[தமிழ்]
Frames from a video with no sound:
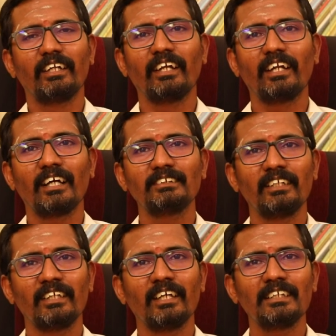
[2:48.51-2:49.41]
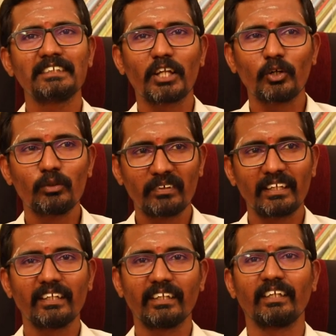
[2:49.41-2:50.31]
டென் லேக்ஸ் நீங்கள் செலவு
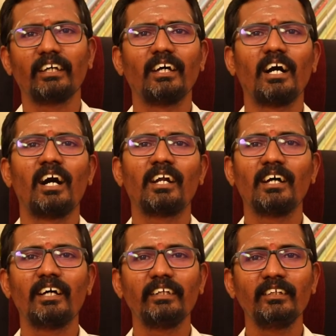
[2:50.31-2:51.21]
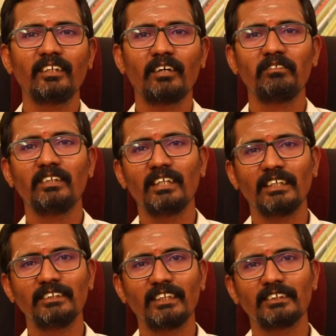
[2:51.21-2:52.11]
பண்ணியிருக்கீங்க ஆனால் இன்கம் வந்து
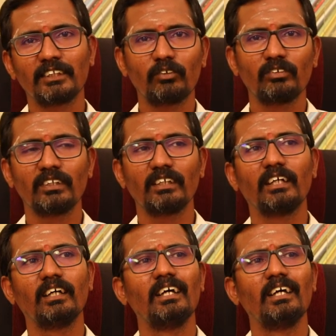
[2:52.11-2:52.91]
அஞ்சு லட்சம் தான் கொடுத்துருக்க